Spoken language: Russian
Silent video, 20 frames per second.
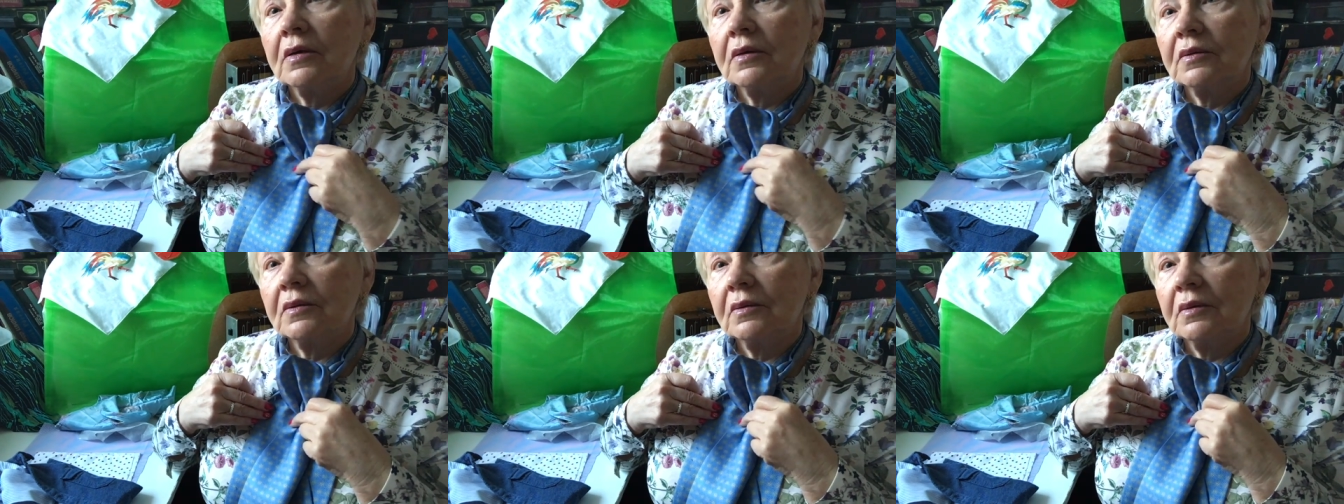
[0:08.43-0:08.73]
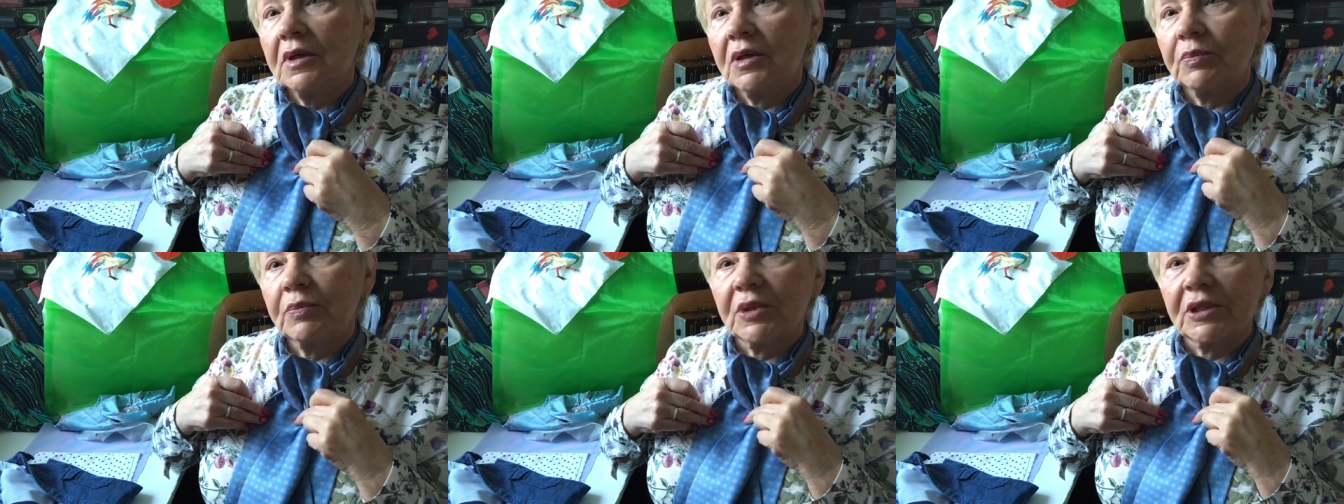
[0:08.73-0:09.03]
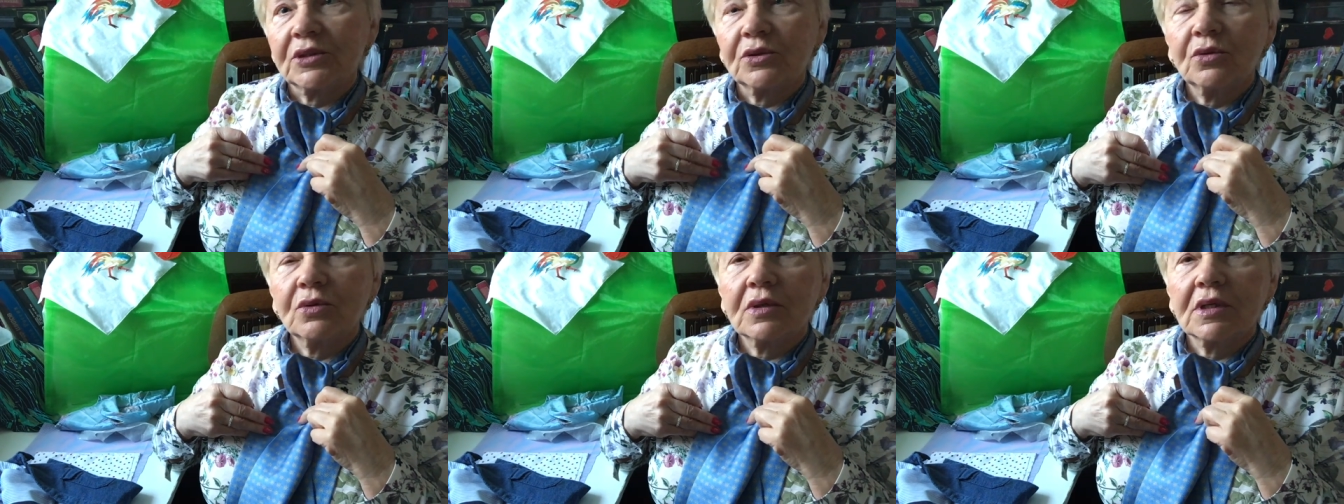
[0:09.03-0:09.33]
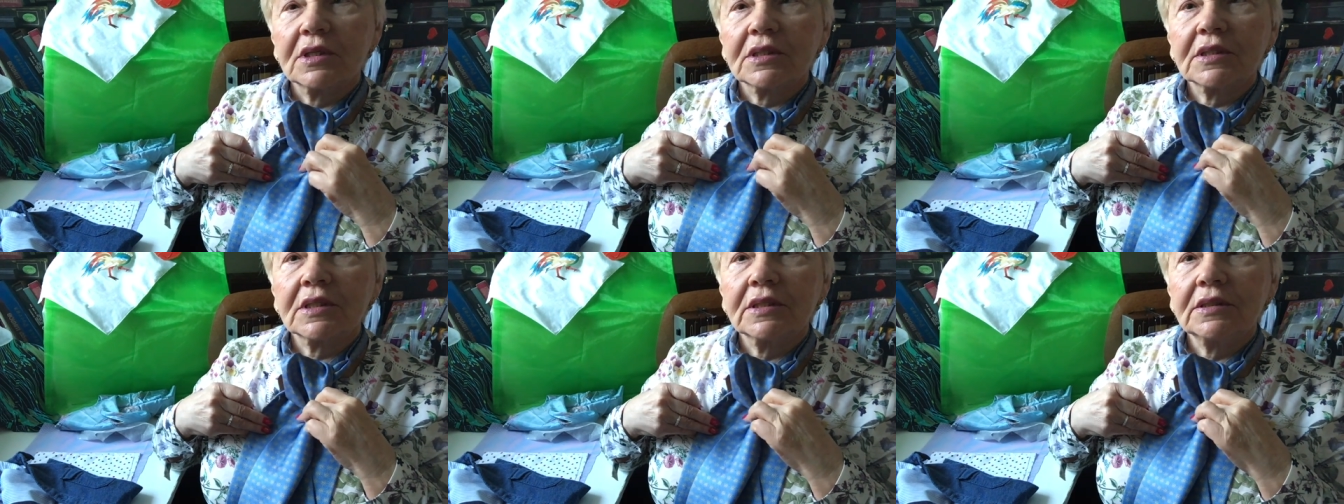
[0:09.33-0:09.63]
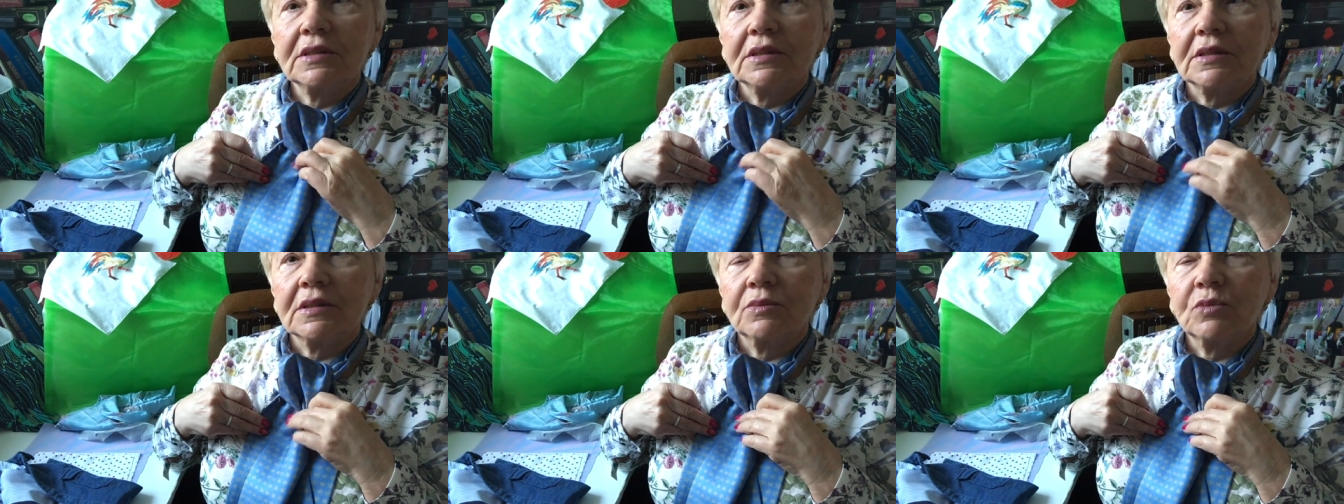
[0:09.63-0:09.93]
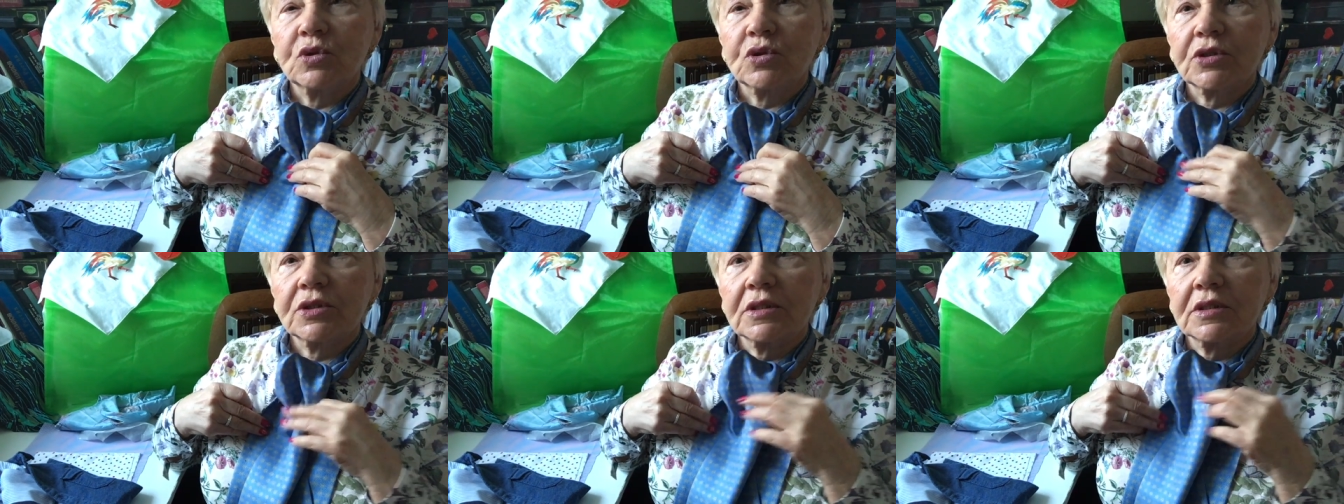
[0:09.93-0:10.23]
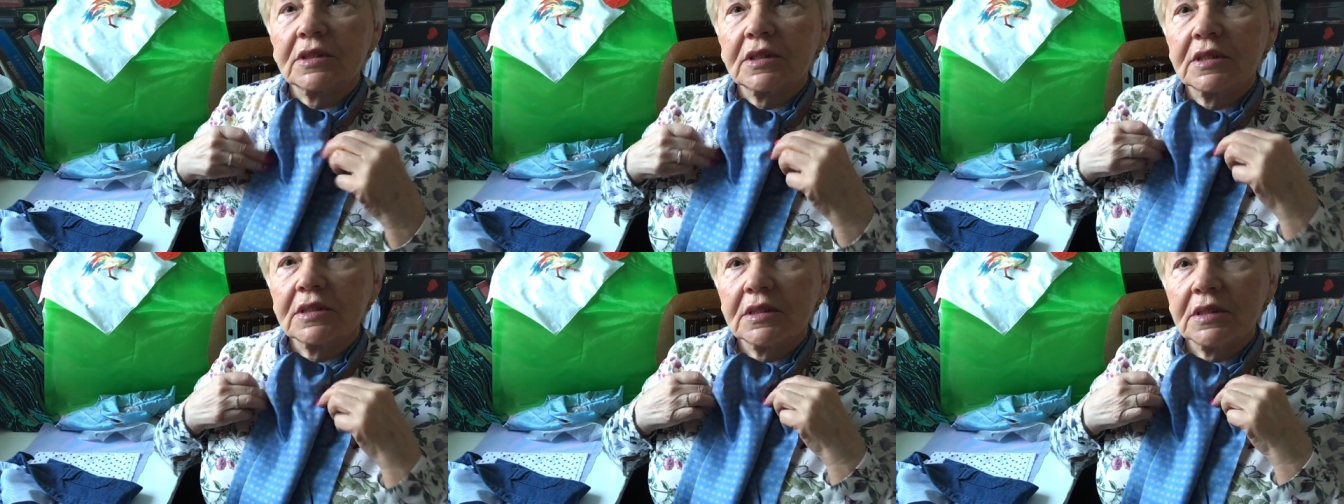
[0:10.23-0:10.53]
Ну или платок, как хотите, можете
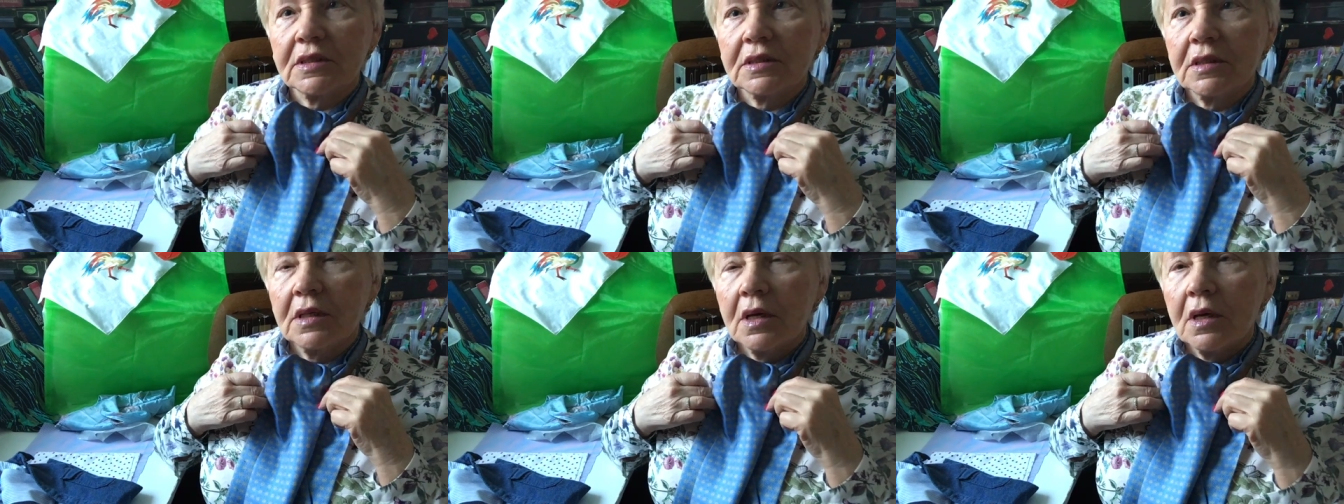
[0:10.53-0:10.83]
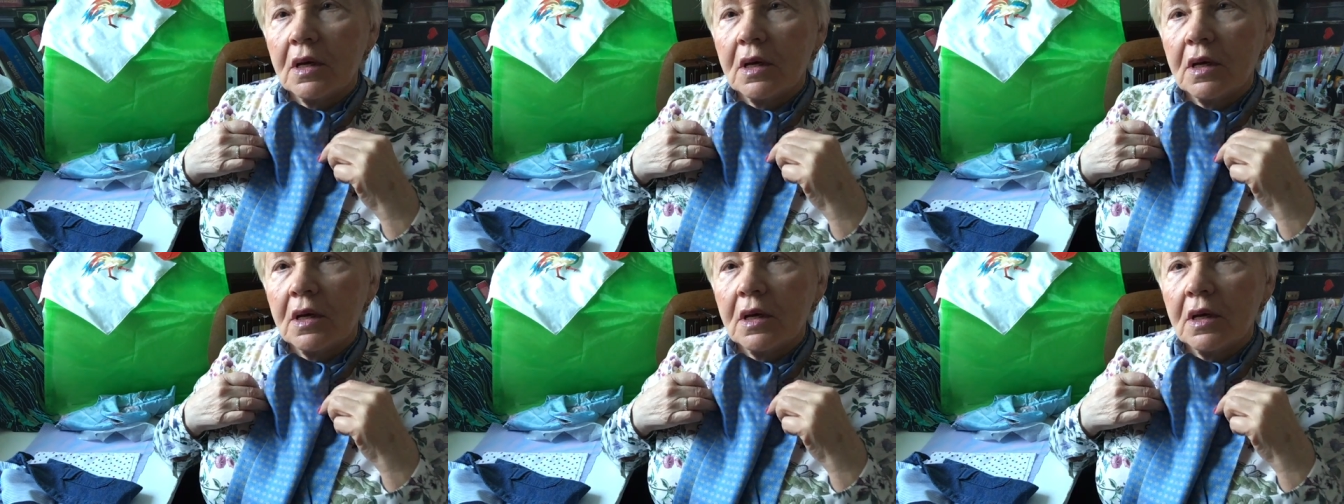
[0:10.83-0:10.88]
сказать.